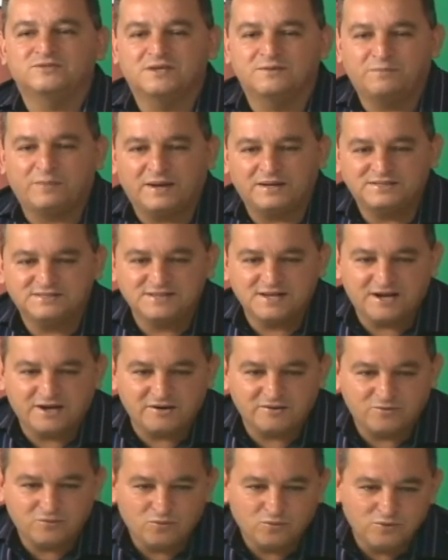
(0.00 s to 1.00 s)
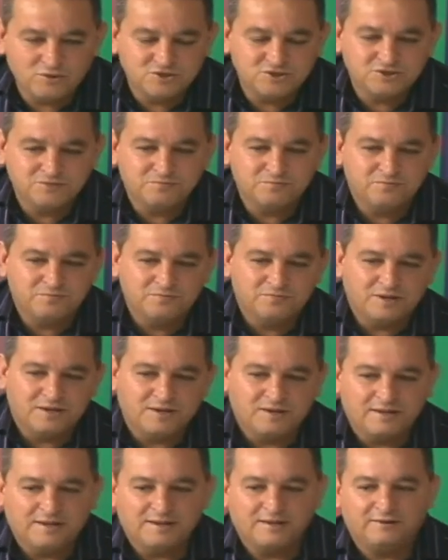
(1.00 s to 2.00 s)
que passaram. Hoje
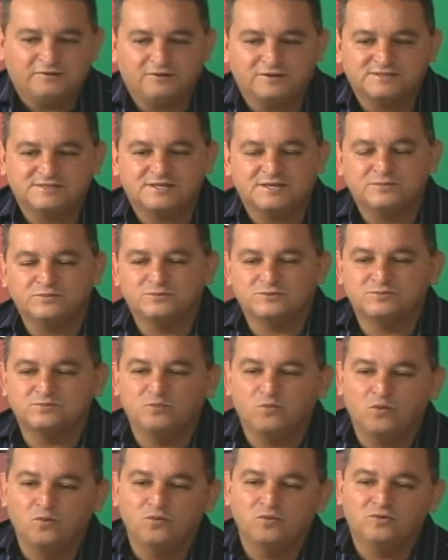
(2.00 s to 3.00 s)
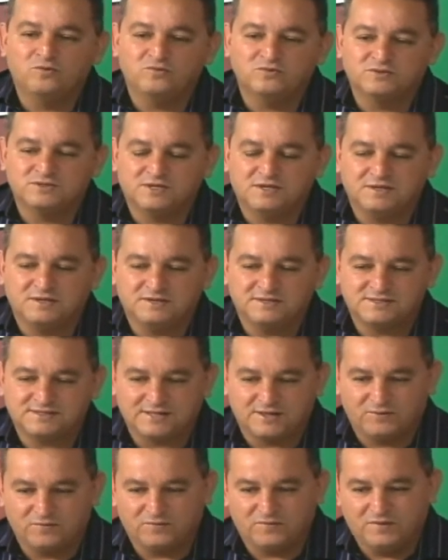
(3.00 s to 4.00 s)
é, nós temos muitos que
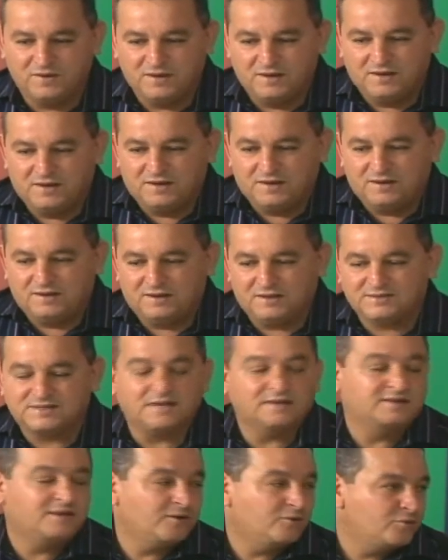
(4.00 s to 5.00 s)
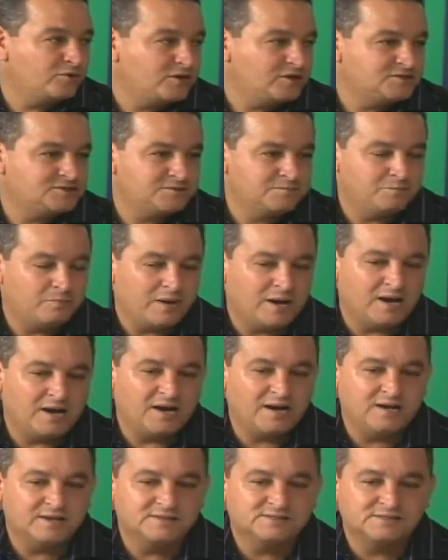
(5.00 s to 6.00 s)
estão nas categorias de
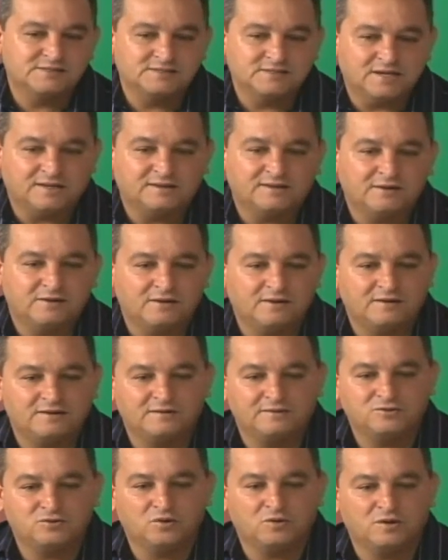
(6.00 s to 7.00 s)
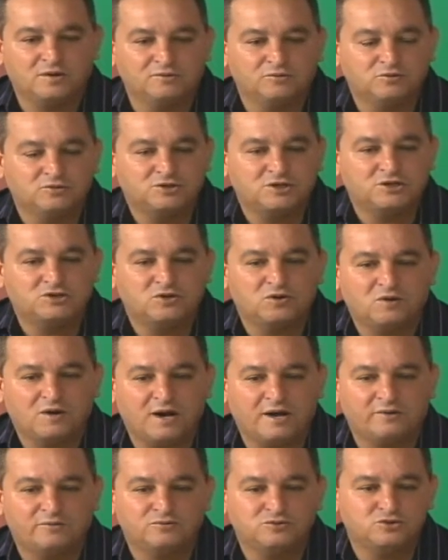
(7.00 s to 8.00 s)
base, já estão ah, jogando, já
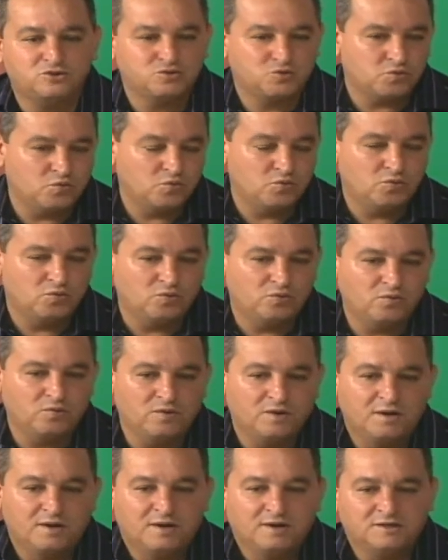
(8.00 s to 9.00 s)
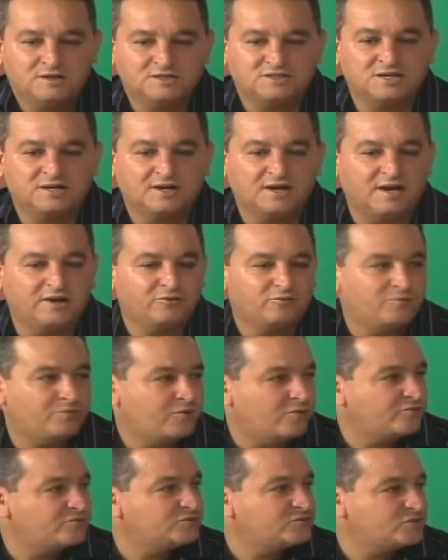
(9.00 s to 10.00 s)
jogaram júnior, já chegaram no
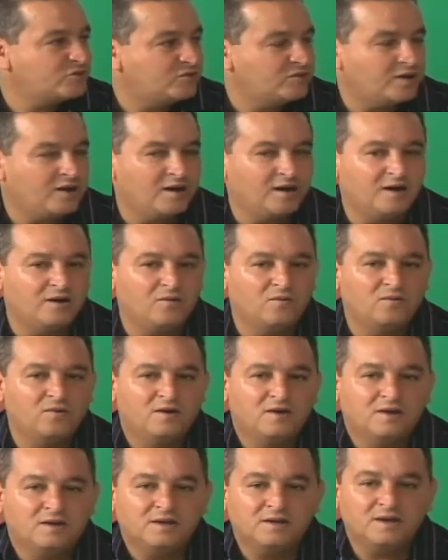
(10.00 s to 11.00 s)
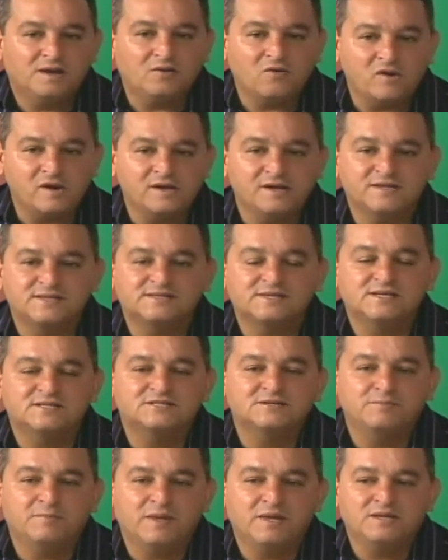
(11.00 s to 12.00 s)
profissional. E agora,
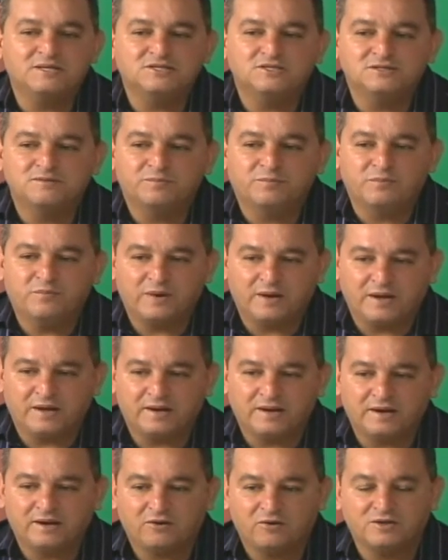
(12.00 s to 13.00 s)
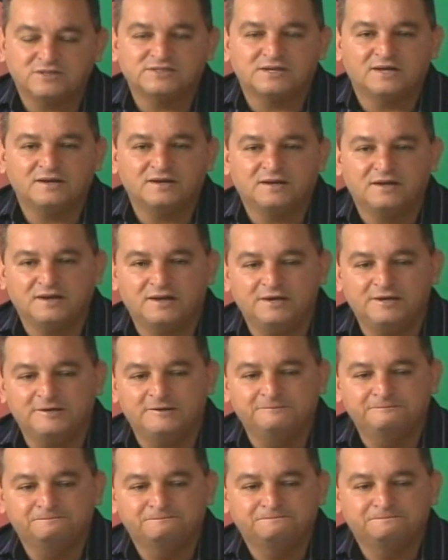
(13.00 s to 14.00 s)
recentemente, para nossa
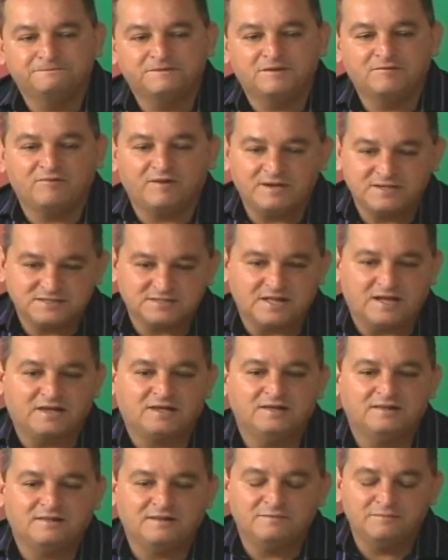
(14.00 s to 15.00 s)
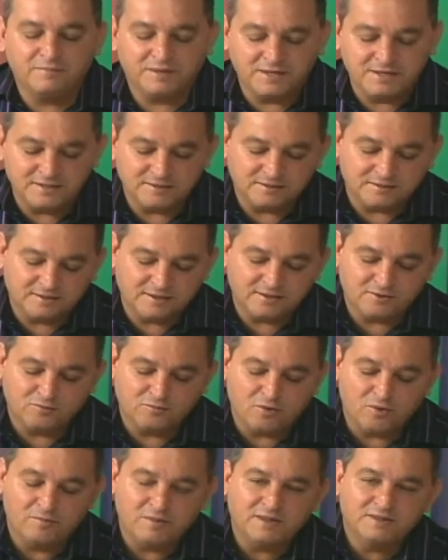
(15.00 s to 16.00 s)
alegria, que vai estar aqui também, né, no
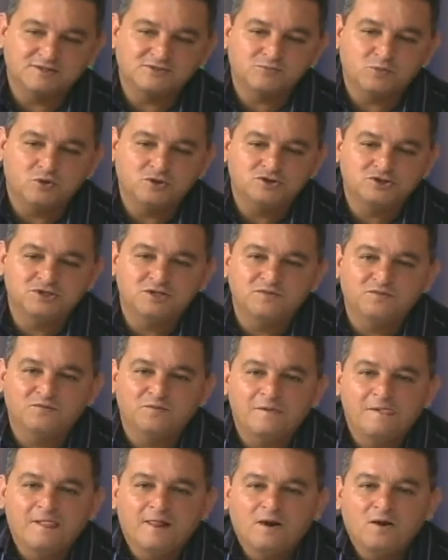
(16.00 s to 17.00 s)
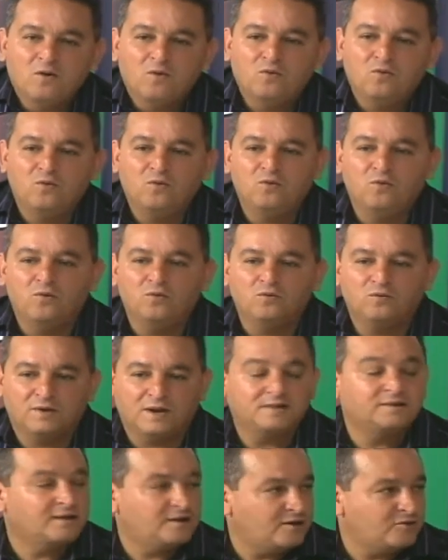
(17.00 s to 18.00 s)
momento esportivo, o
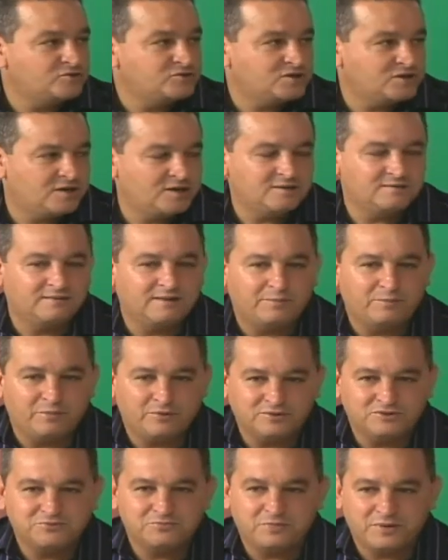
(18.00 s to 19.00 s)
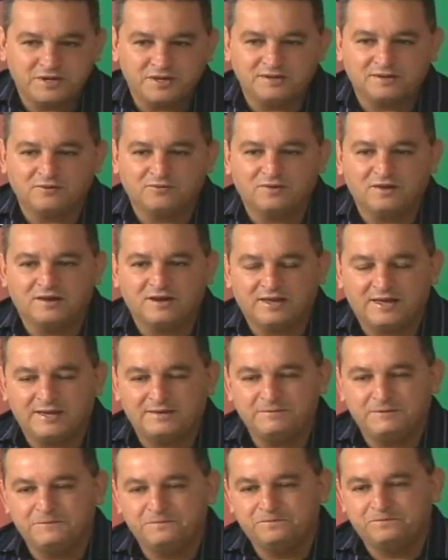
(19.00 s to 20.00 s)
lateral direito da Ponte Preta, o
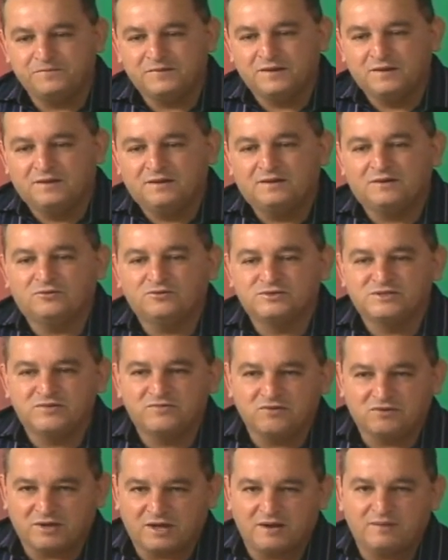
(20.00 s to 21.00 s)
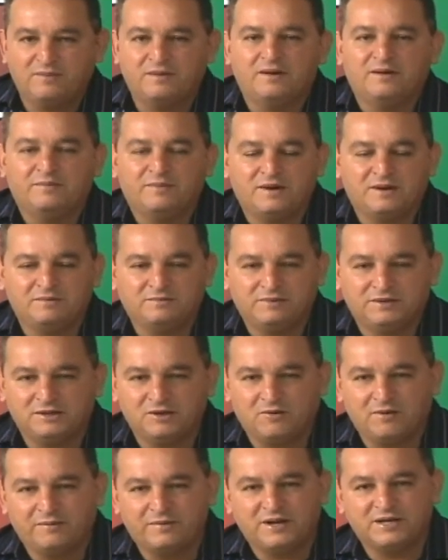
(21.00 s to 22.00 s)
Guilherme, Inclusive, eu quero
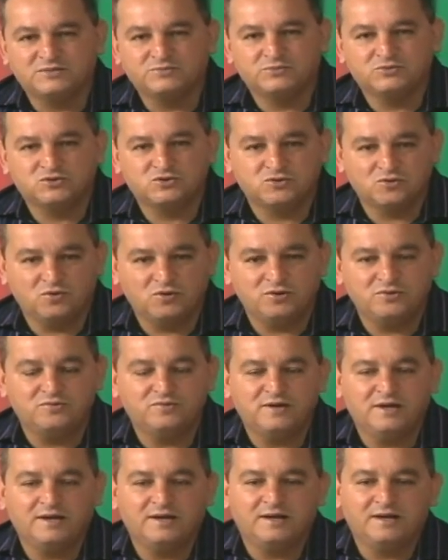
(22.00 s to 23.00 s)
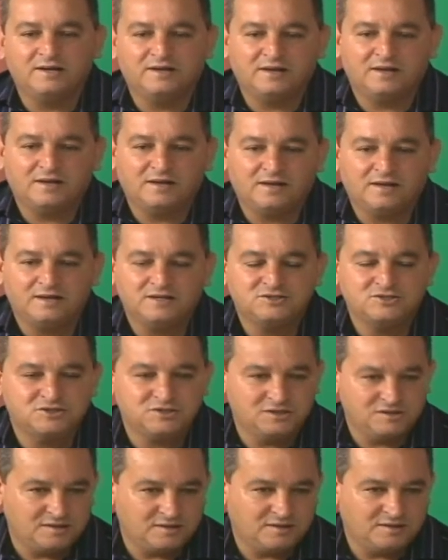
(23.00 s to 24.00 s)
mandar um abraço para o Sônio, né? A,
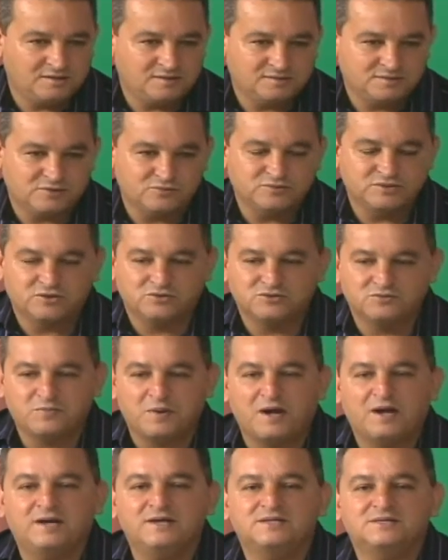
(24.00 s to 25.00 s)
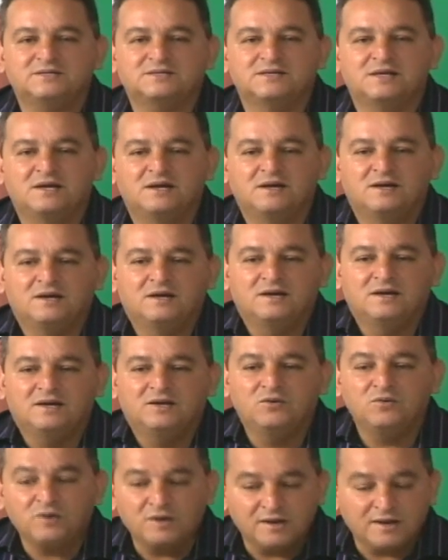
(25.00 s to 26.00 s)
Regina, são seus pais.
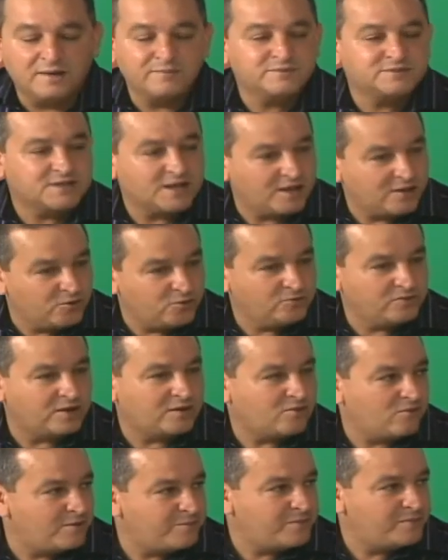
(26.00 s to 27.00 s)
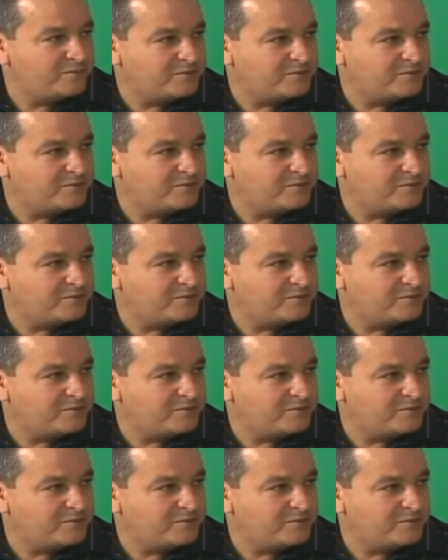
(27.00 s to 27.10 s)
E o Guilherme saiu da Copa